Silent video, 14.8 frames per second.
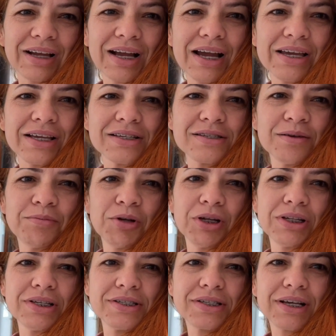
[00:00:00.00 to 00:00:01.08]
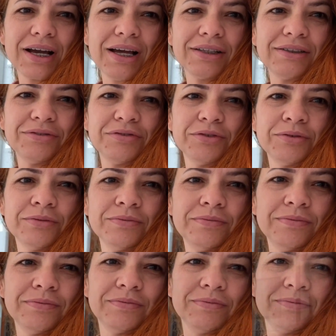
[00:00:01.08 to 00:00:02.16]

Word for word: Vai cair com essa bola na escada, viu?